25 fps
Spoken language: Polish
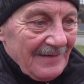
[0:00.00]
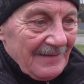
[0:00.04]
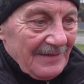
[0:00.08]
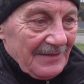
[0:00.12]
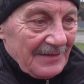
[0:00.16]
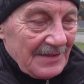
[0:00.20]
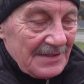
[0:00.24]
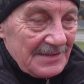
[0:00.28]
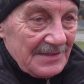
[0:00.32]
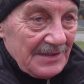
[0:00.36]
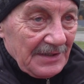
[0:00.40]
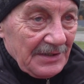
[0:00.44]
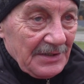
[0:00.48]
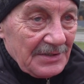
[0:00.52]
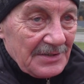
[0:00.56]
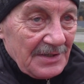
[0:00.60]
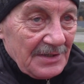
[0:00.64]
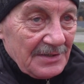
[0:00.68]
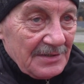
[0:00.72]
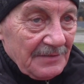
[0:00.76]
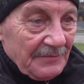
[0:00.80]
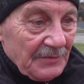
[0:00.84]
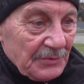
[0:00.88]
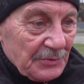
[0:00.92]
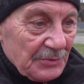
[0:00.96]
i raz na jakiś
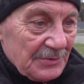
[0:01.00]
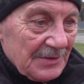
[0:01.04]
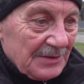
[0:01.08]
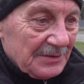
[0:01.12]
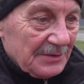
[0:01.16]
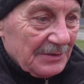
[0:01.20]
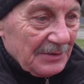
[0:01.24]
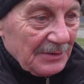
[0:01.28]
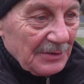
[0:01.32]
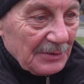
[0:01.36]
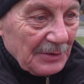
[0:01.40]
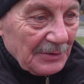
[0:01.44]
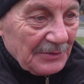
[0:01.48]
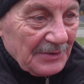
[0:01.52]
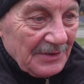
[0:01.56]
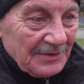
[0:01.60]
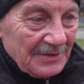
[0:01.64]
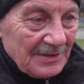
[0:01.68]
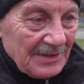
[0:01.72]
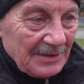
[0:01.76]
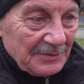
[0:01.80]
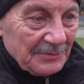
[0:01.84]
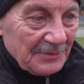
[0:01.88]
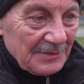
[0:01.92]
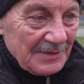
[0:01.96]
czas się wyrzuca do tego
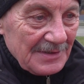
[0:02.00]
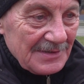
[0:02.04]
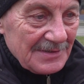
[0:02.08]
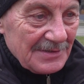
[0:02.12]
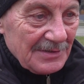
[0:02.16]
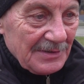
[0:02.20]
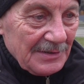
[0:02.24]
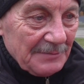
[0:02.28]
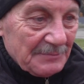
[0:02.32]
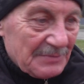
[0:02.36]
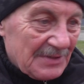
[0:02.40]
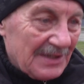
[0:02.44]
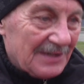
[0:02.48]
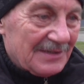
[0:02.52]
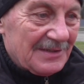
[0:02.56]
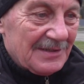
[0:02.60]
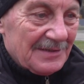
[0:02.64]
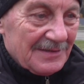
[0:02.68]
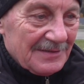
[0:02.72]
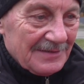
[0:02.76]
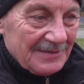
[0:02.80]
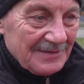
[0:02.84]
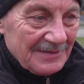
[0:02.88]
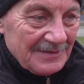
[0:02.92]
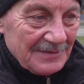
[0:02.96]
kontenera, który jest stoi przed
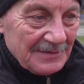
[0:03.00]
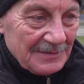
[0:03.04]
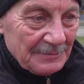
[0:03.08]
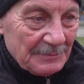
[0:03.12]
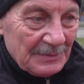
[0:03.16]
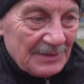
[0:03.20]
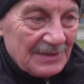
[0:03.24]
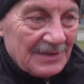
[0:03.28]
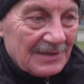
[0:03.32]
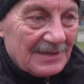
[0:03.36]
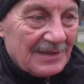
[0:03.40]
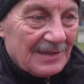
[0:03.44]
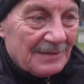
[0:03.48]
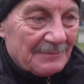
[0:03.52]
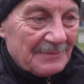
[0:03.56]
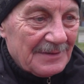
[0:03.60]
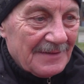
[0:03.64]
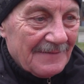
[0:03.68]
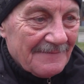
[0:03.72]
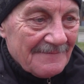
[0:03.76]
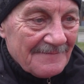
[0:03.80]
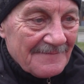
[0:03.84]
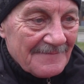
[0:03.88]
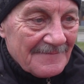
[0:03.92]
śmietnikami.